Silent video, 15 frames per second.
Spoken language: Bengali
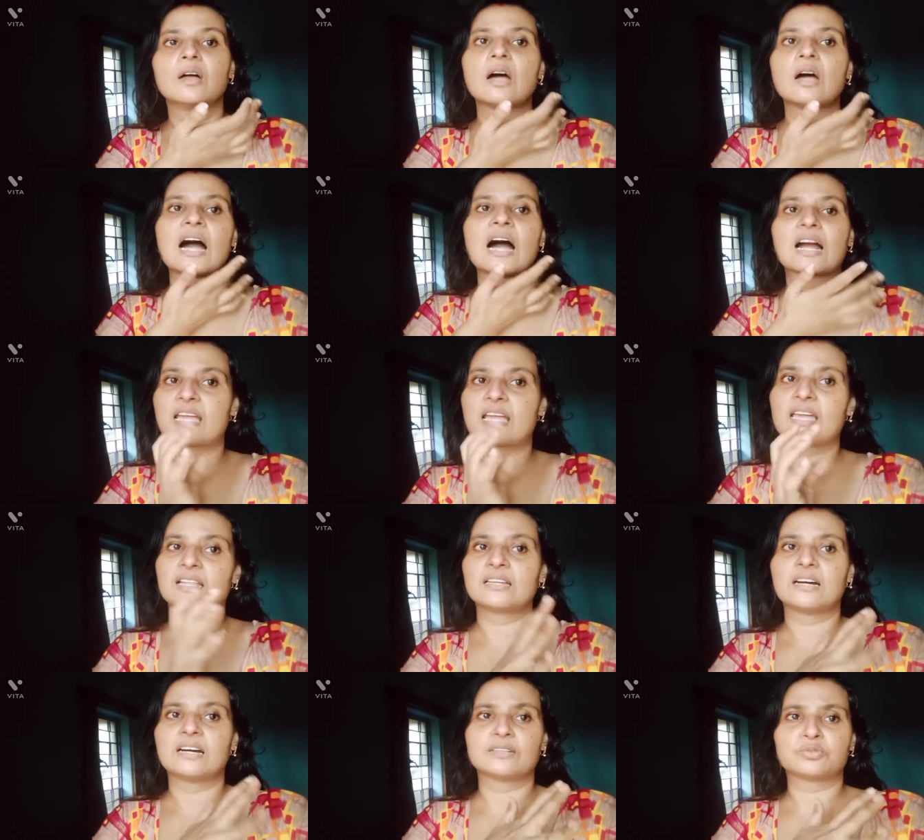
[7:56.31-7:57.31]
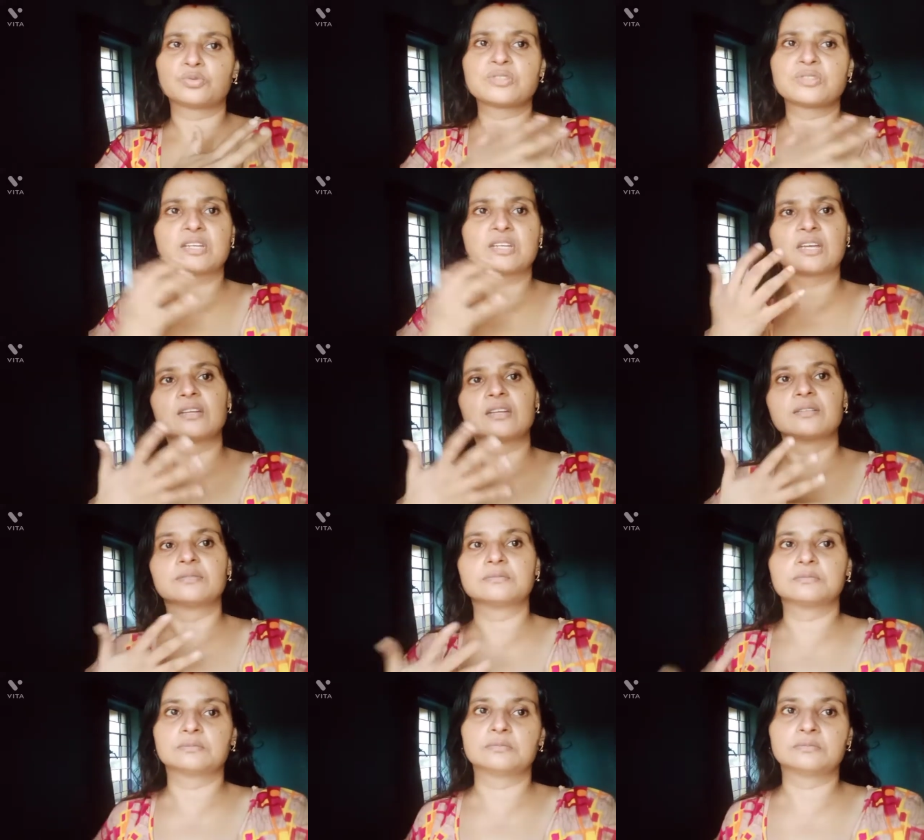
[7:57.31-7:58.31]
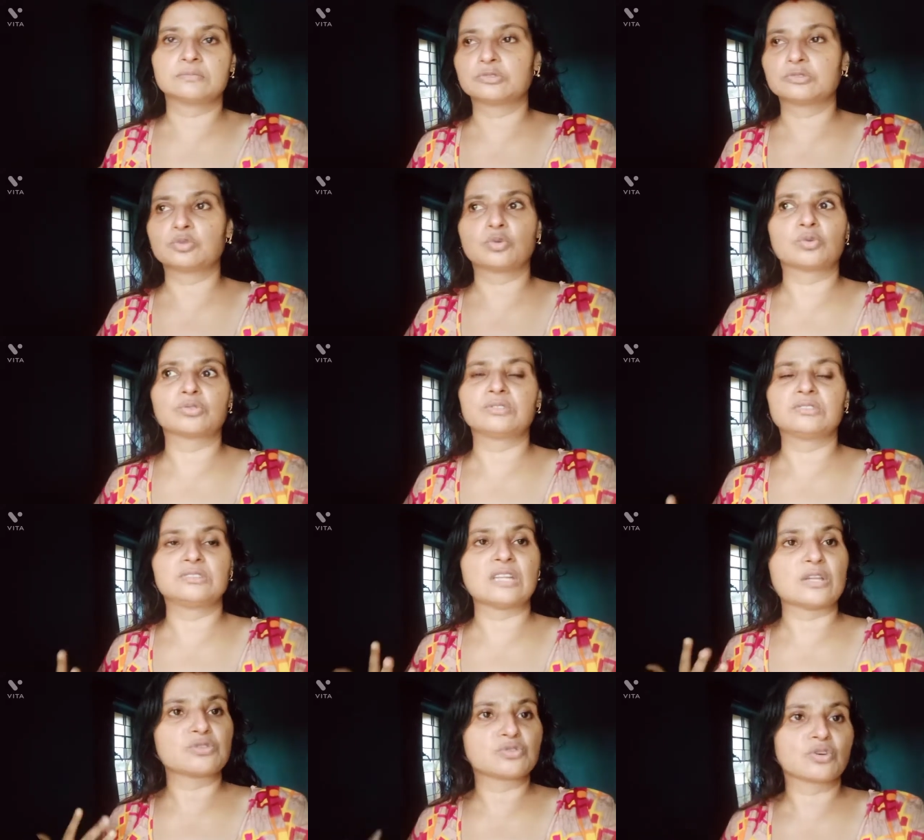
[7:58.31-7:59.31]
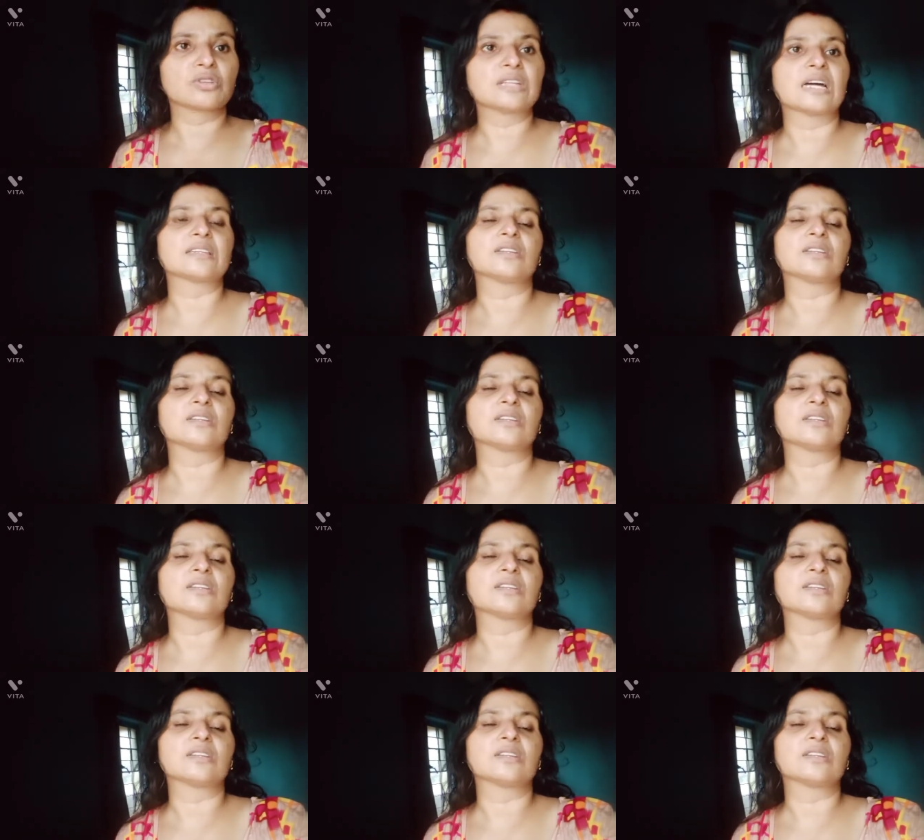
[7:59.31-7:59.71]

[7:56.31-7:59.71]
আক্কেল দাঁত উঠছে তো তার জন্য দাঁতে